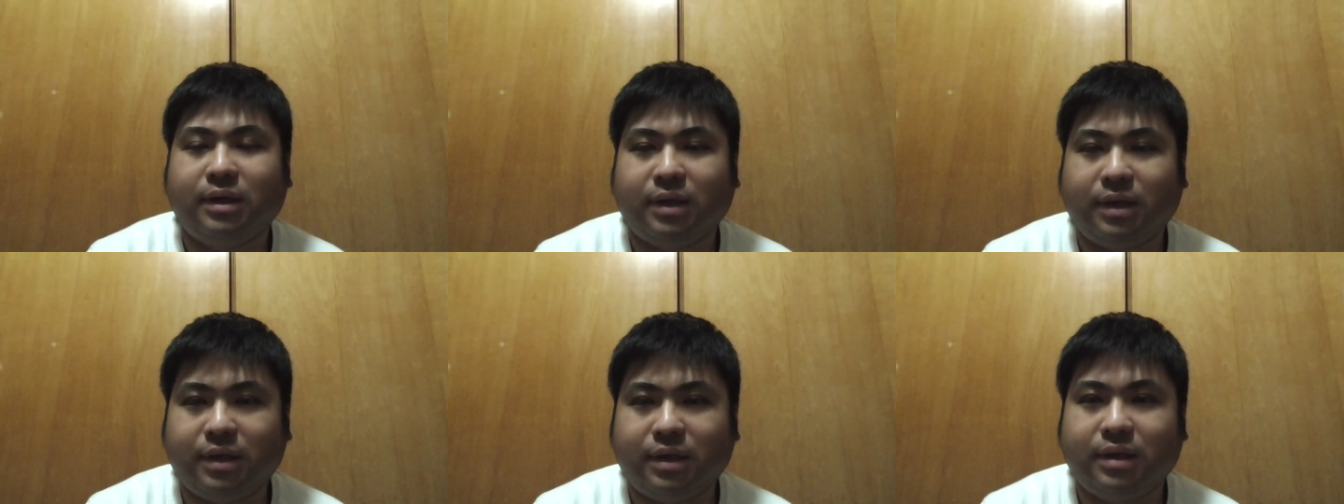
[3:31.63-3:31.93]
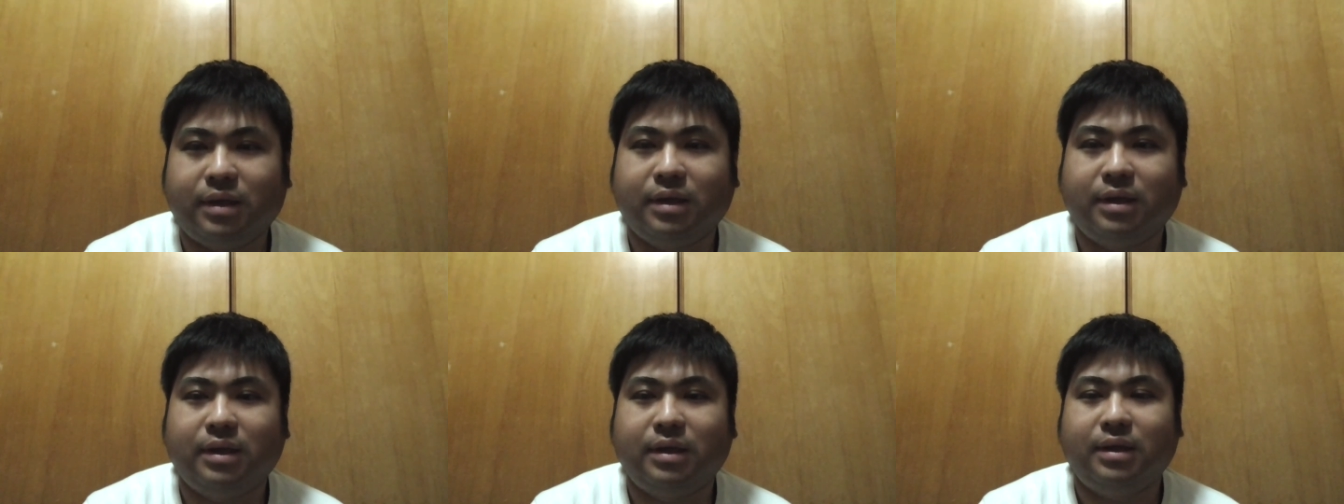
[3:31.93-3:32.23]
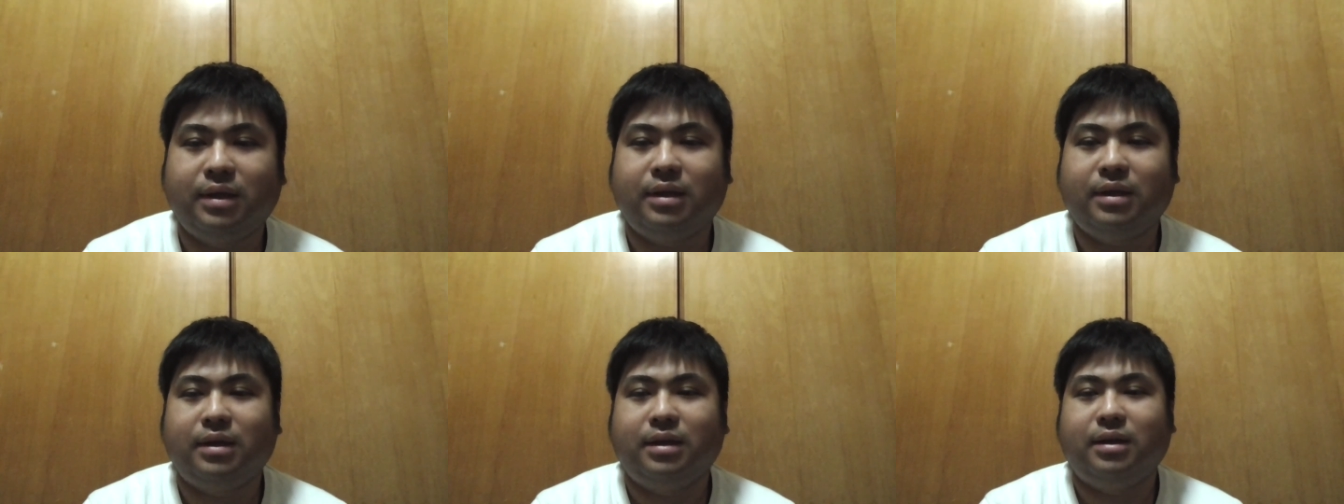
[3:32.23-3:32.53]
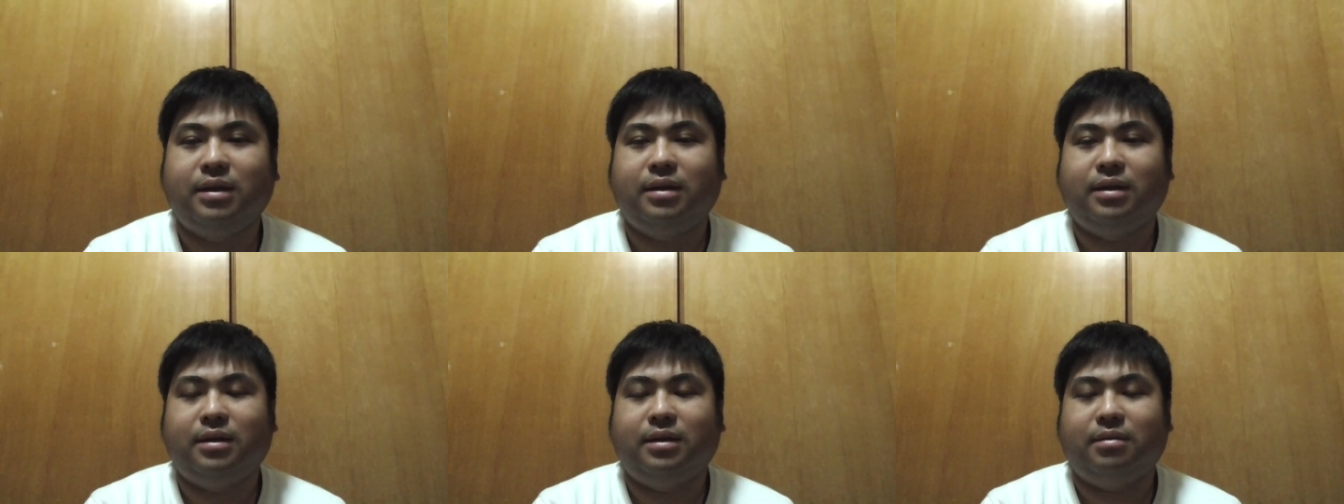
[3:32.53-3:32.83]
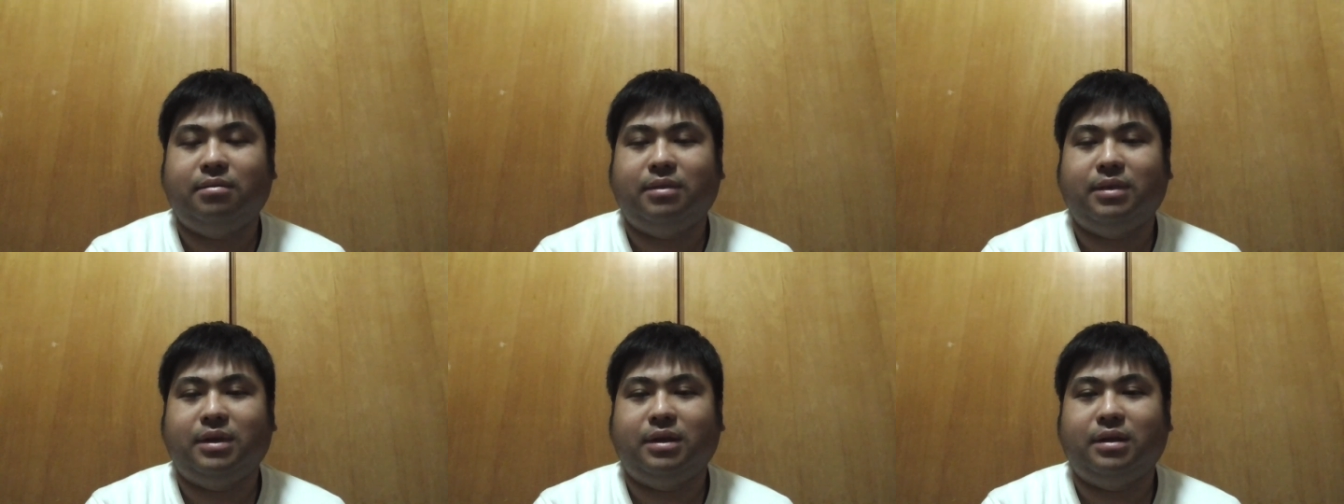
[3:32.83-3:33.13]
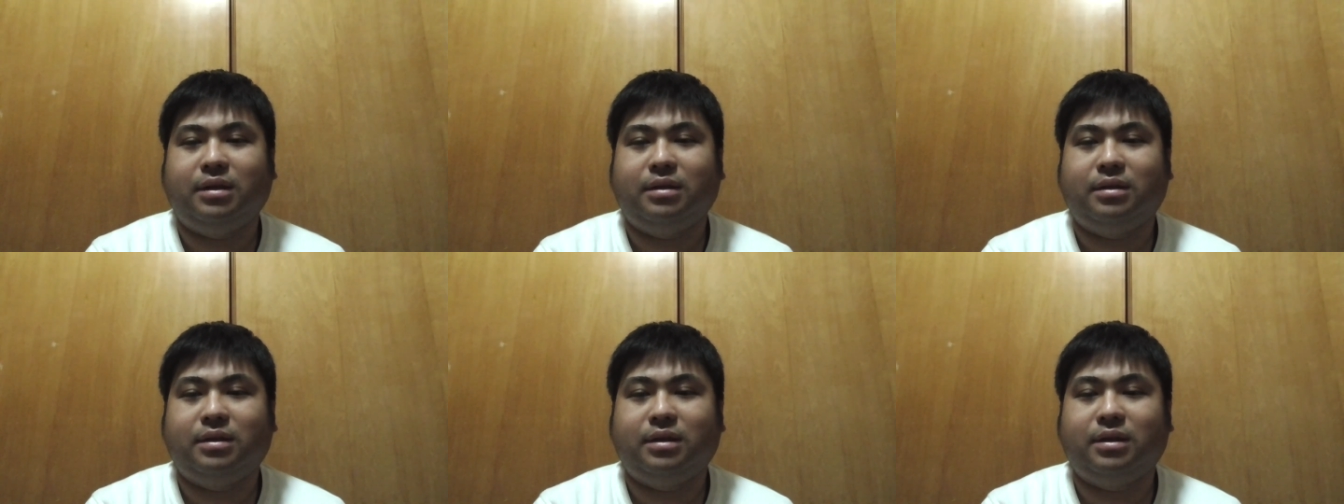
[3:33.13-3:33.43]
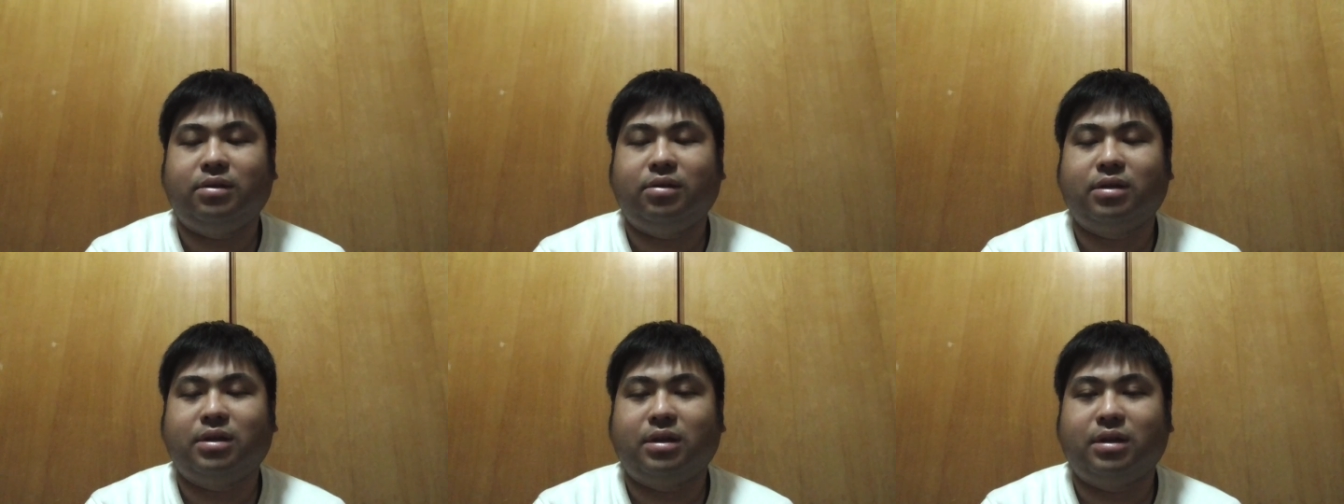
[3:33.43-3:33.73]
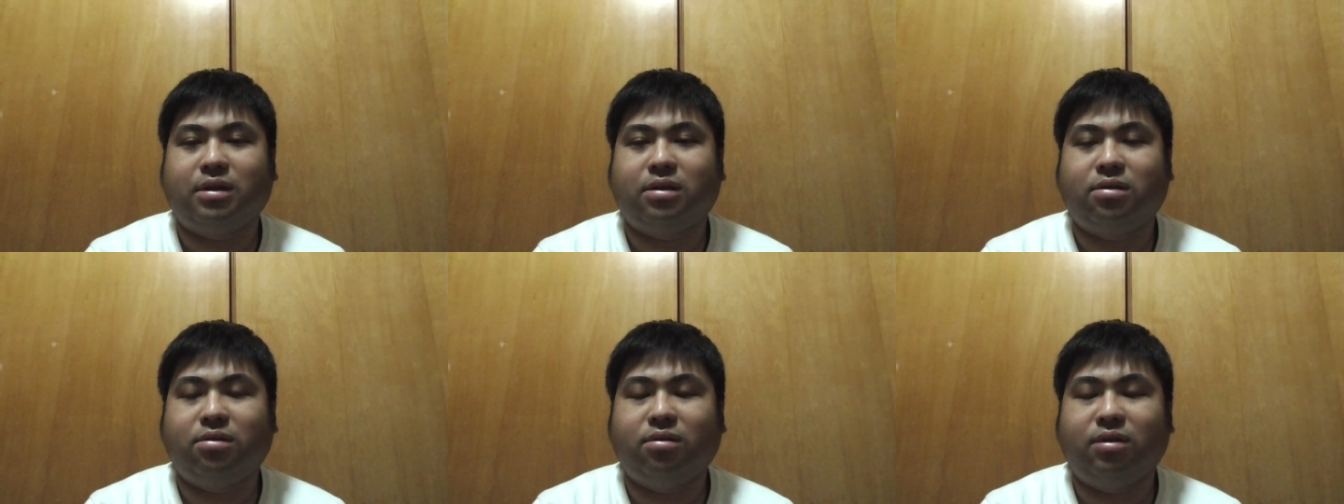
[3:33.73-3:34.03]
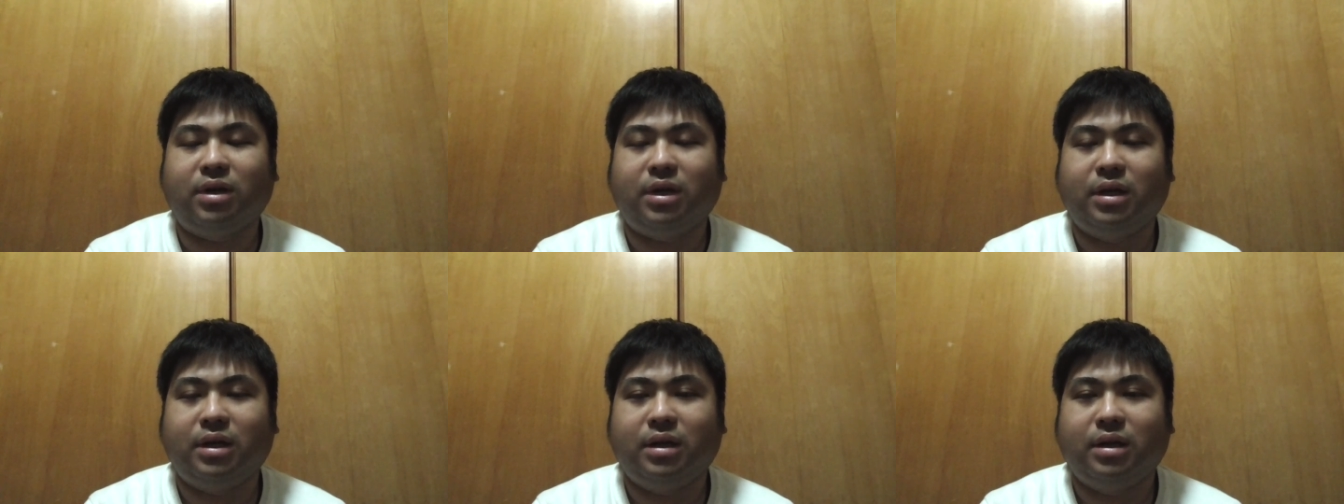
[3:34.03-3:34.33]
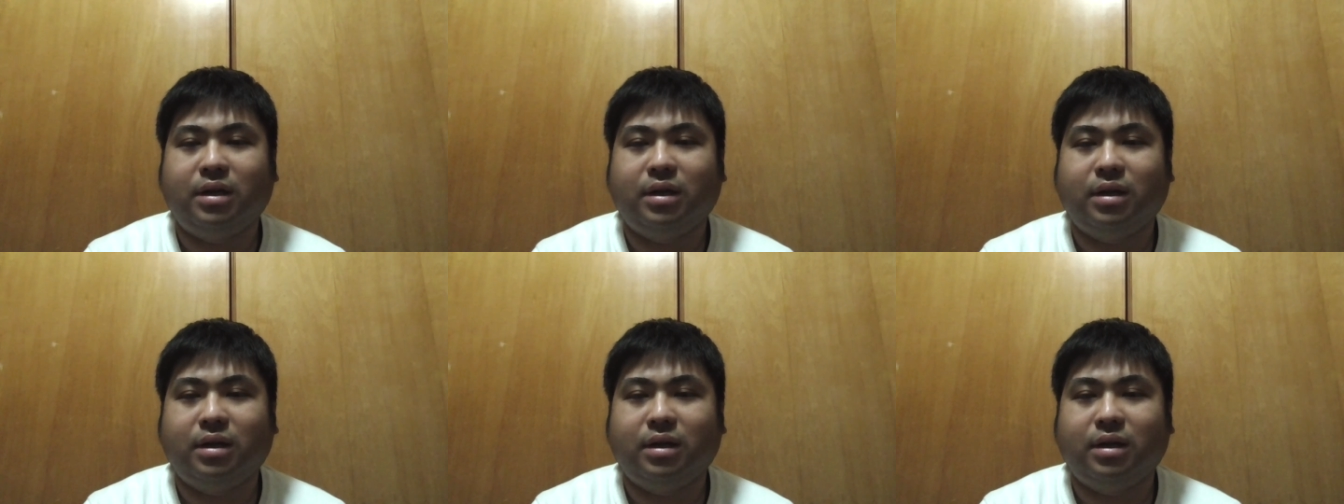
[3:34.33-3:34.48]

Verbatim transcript: はい。てなわけで今日は、